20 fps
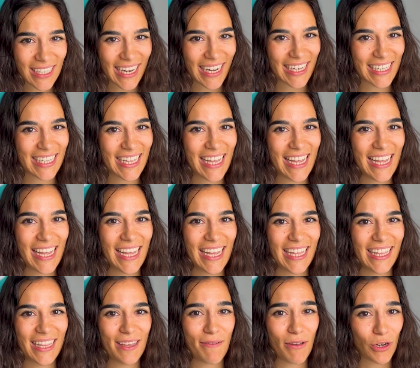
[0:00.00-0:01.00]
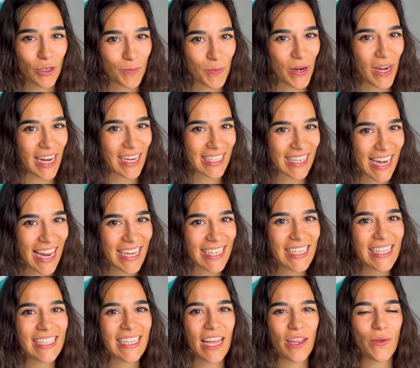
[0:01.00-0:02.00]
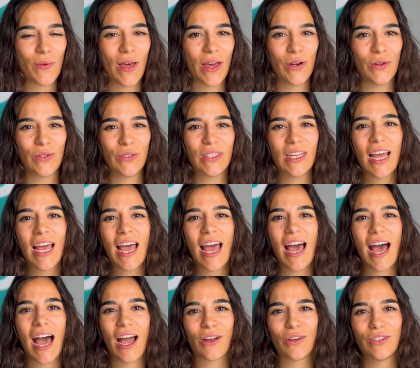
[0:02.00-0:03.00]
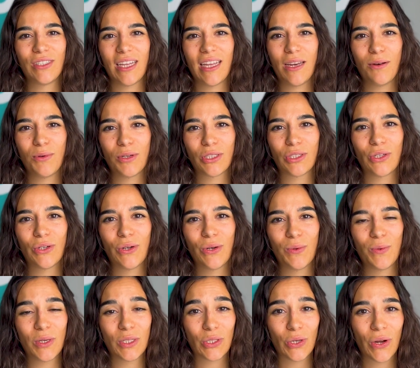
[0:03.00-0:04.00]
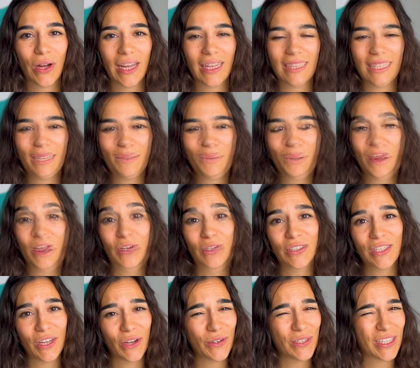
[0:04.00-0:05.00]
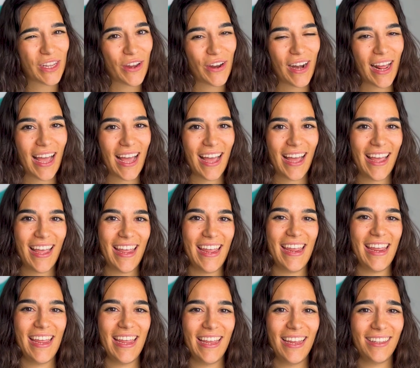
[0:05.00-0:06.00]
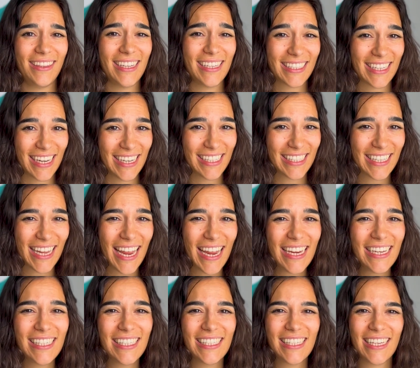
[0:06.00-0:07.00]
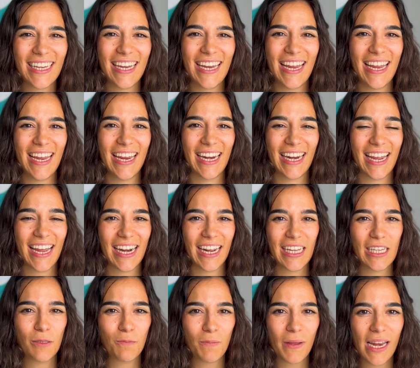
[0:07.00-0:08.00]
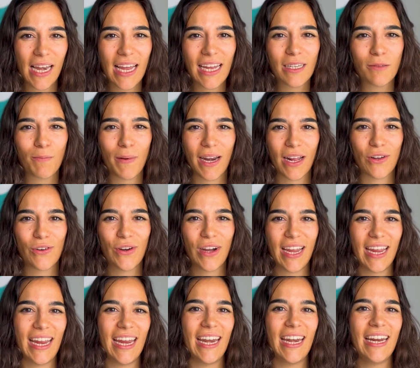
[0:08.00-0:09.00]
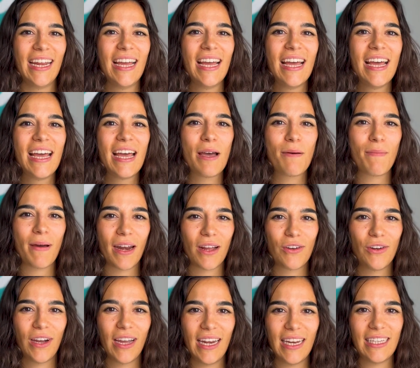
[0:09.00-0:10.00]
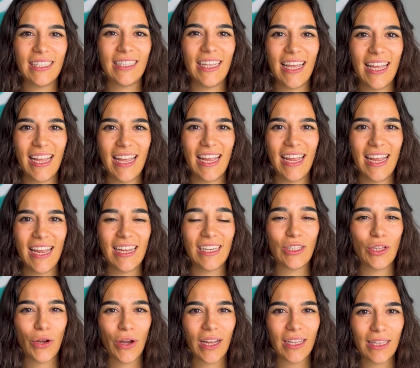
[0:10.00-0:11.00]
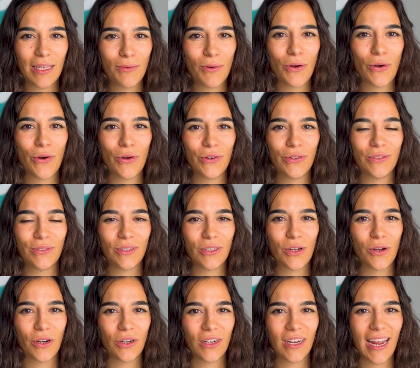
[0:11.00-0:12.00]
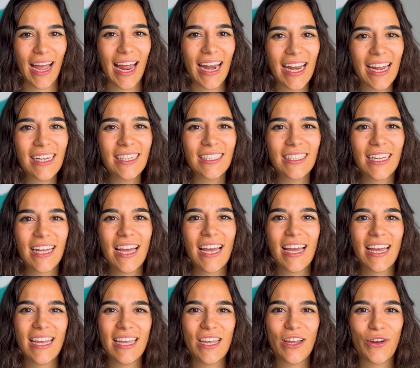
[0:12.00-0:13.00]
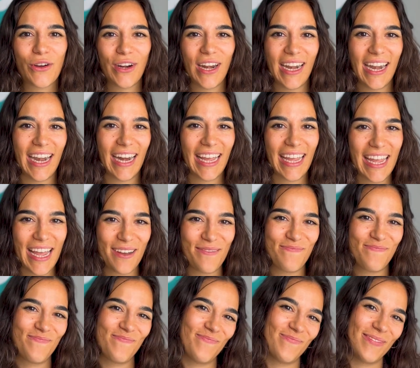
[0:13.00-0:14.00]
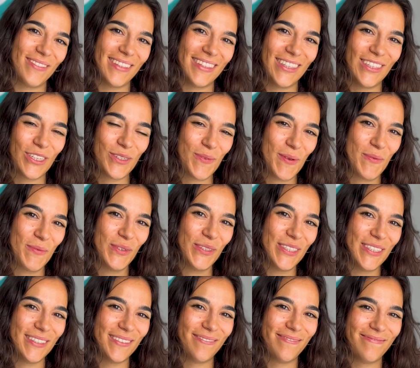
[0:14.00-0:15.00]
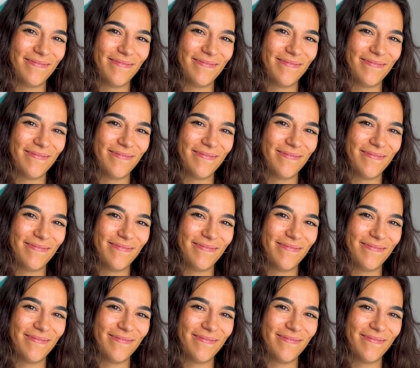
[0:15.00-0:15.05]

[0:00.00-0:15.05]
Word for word: ganas de, veros por las clases, de ayudaros a conseguir vuestro, objetivo. Mi consejo es que ahora eh, descanséis, eh, recarguéis pilas para coger, para este, este, objetivo con ganas y con energía. Nos vemos.